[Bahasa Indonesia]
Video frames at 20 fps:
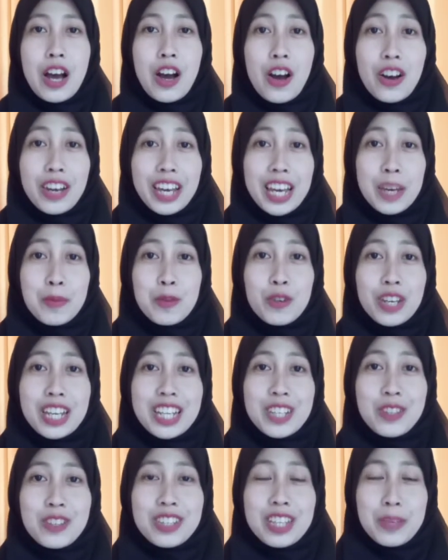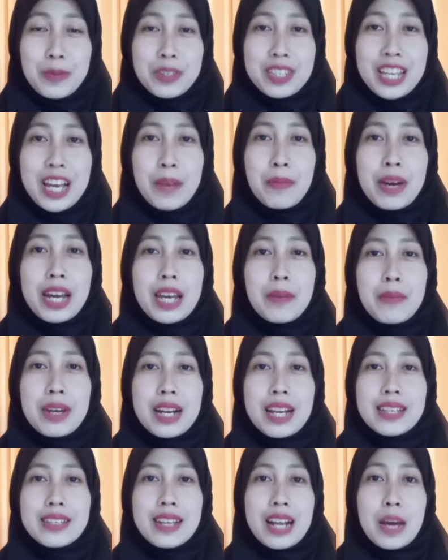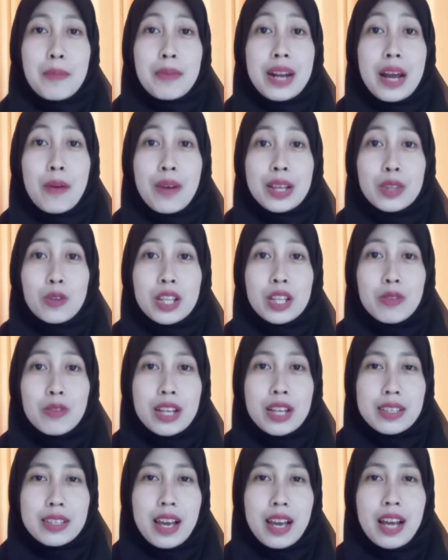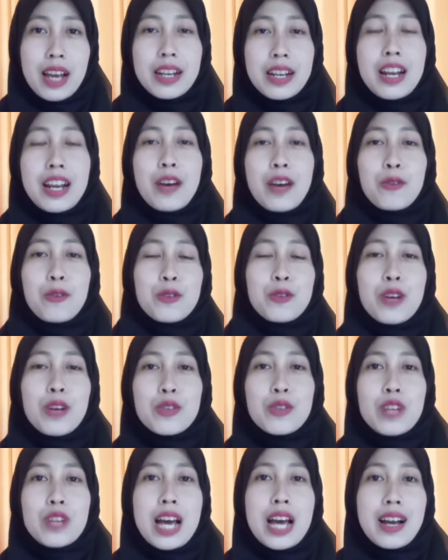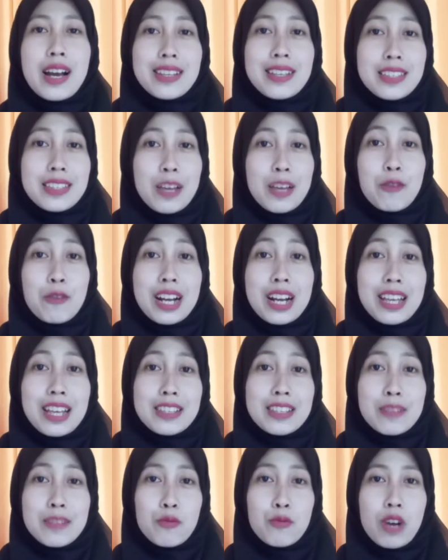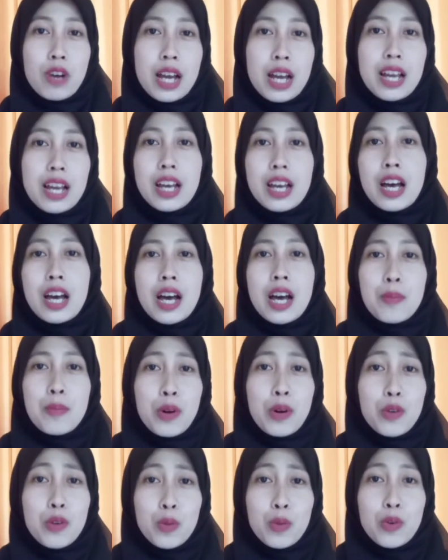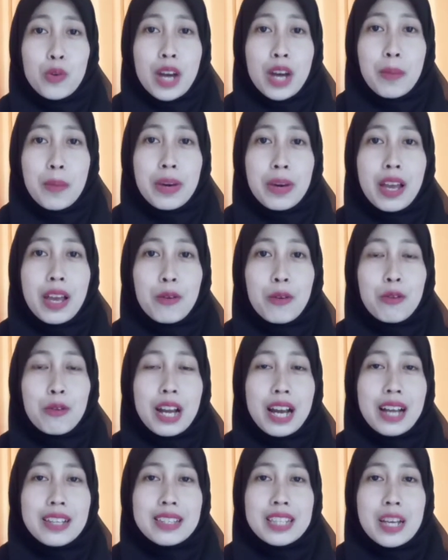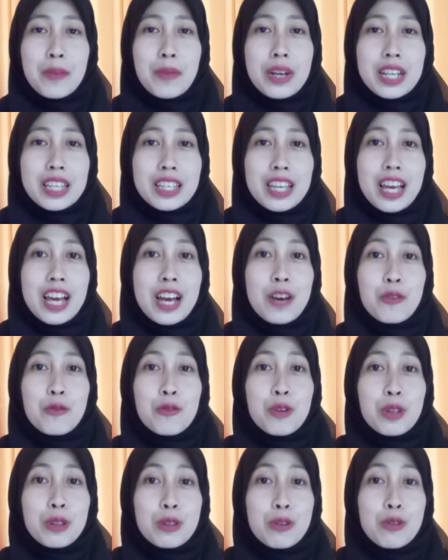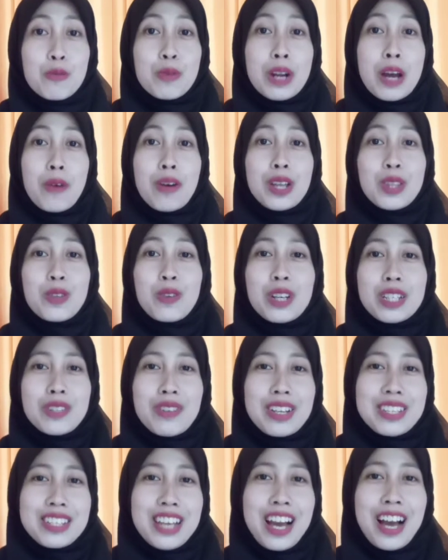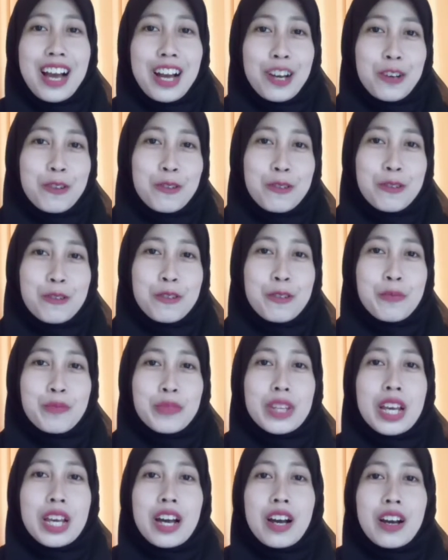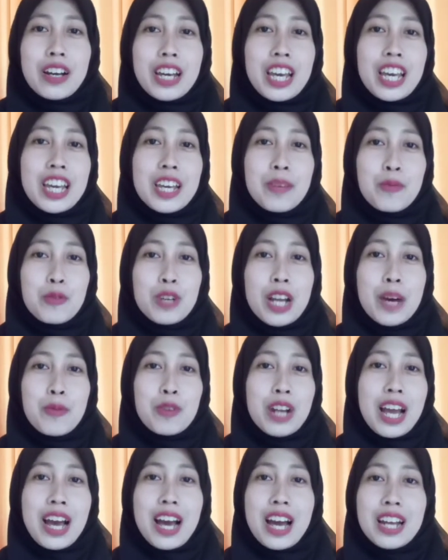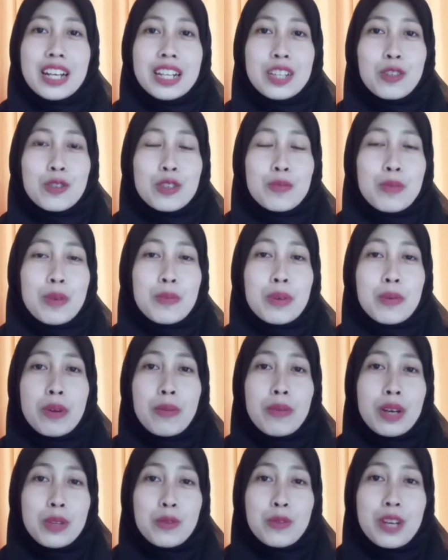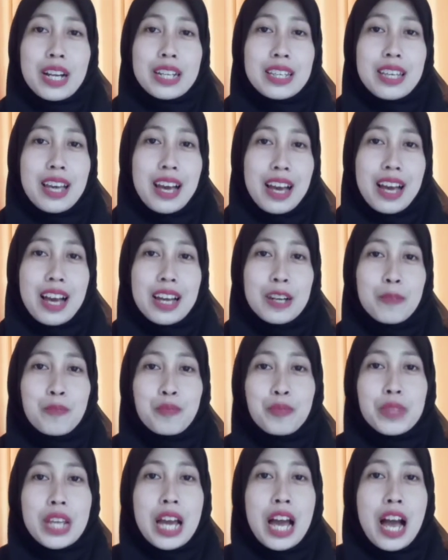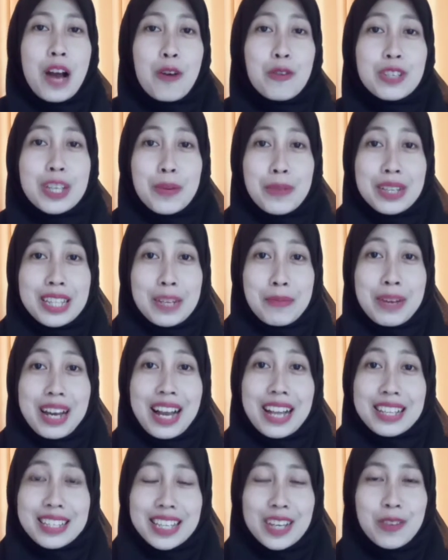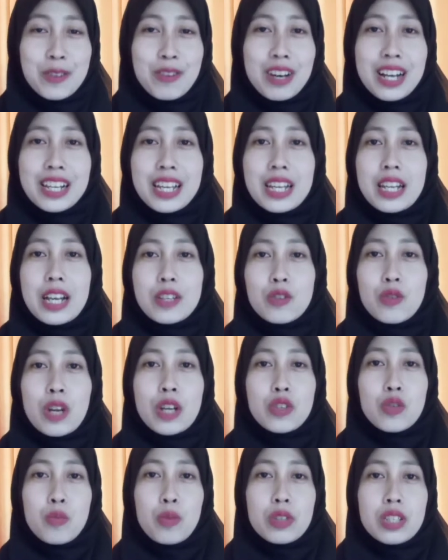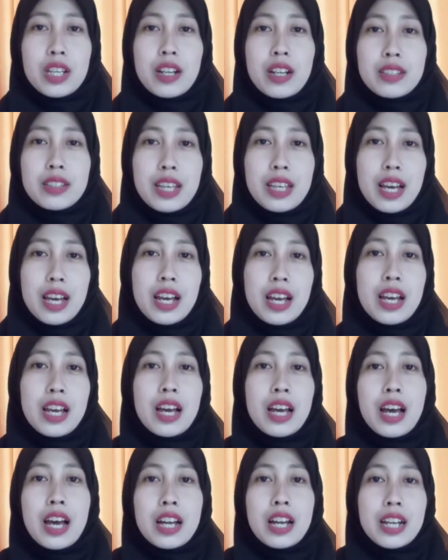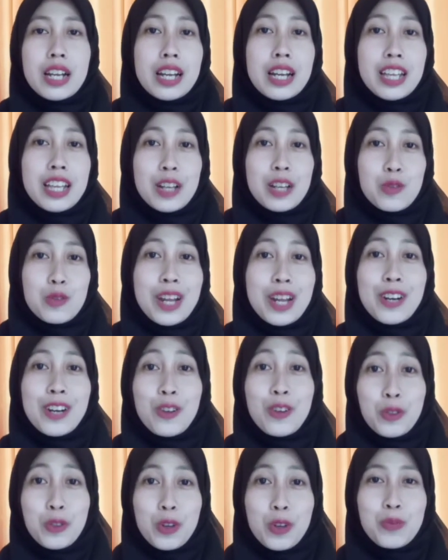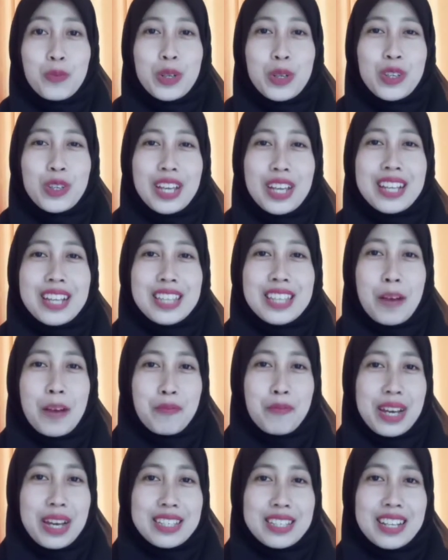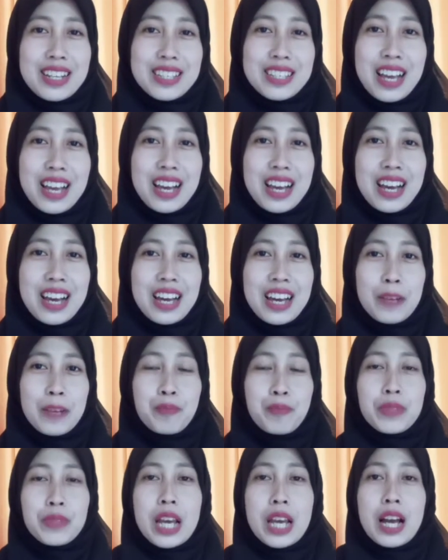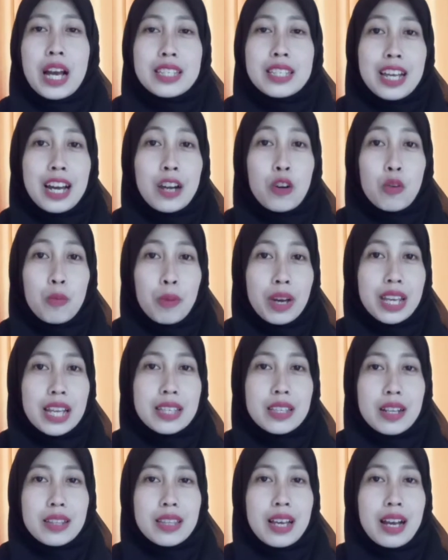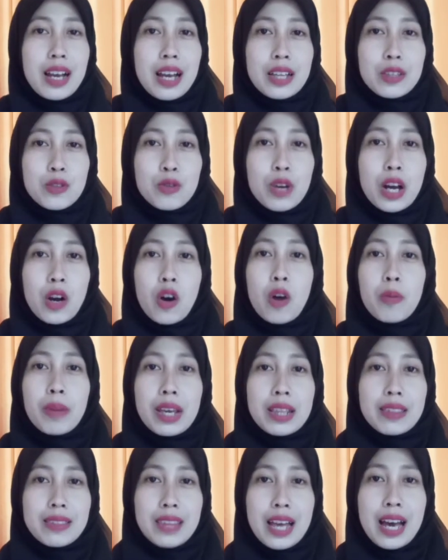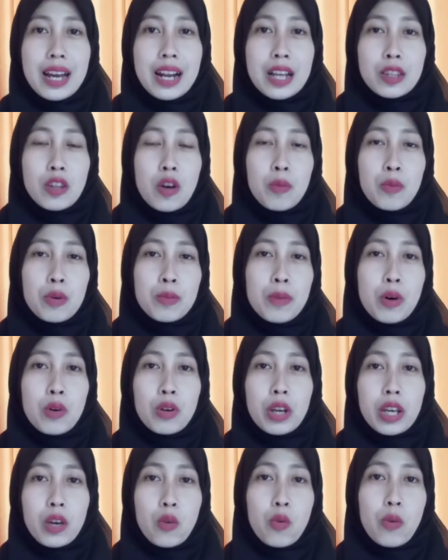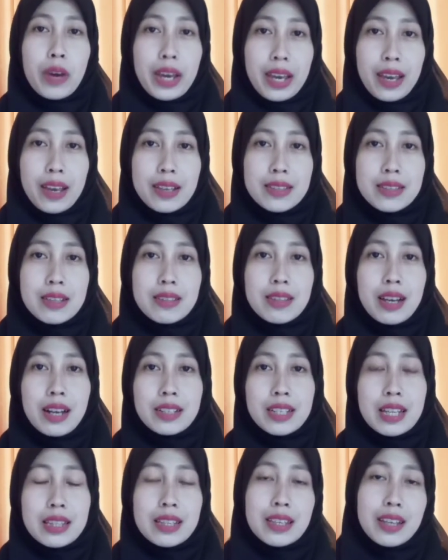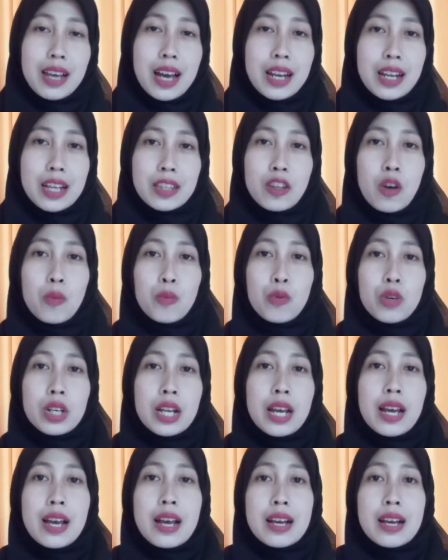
Oke, mungkin itu tipsnya bagaimana cara merawat kulit wajah dan aku juga sudah kasih tahu kalian semua produk-produk apa yang aku gunakan setiap harinya untuk merawat kulit wajah aku. Oke, mudah-mudahan itu semua bermanfaat untuk kalian. Aku ucapkan terima kasih untuk kalian yang sudah support channelnya dan yang sudah nonton videonya sampai selesai. Jangan lupa ya sertakan juga komentar ataupun mau request tentang kecantikan ataupun